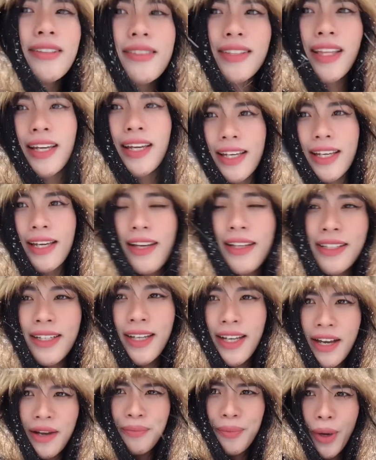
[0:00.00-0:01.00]
thì
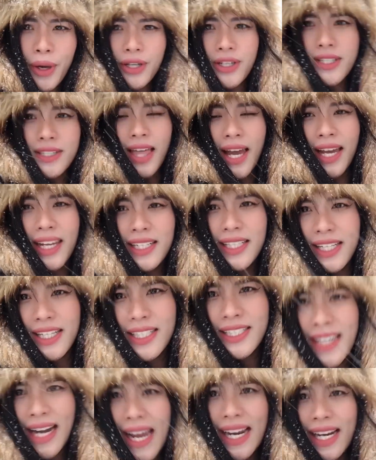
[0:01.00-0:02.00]
mọi người thấy nè
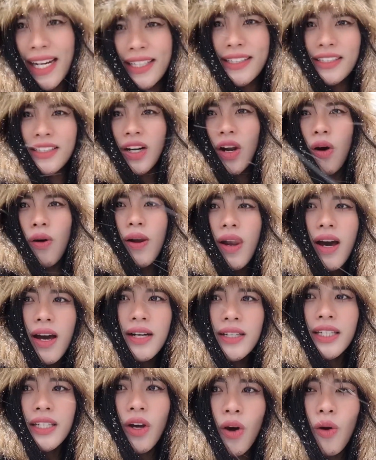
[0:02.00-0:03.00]
này là đường lộ lớn
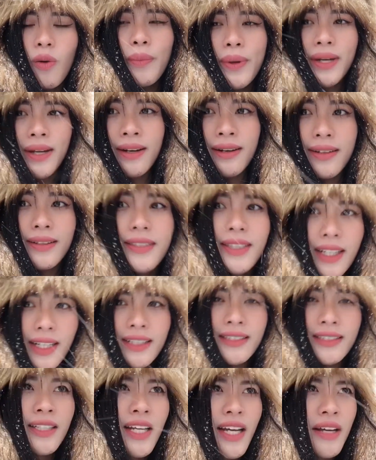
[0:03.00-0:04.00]
cái khu mình ở ha
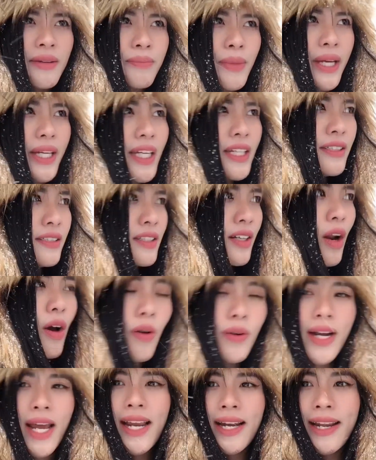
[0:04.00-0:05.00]
mà cái đường lộ
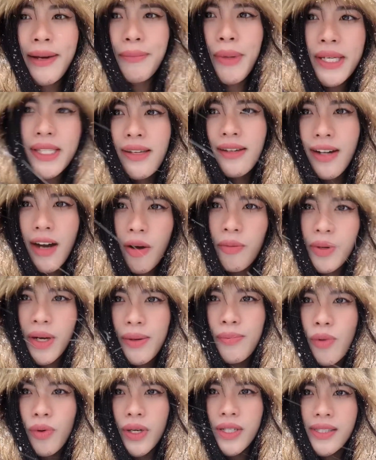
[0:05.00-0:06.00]
này là bây giờ không có
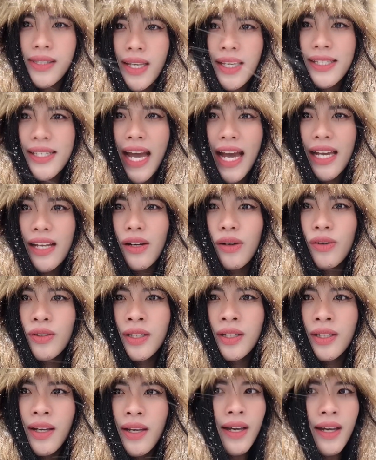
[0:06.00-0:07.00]
một cái xe chạy luôn
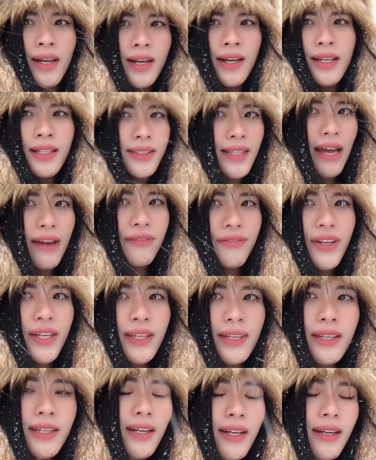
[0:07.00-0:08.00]
tại
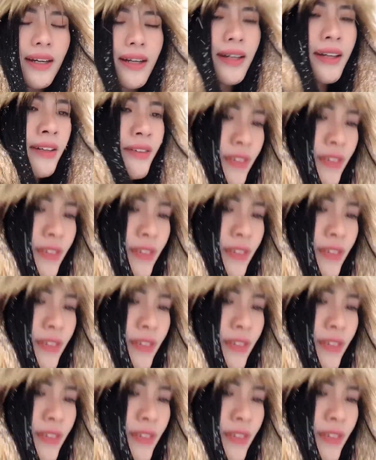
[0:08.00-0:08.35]
vì ờ, mà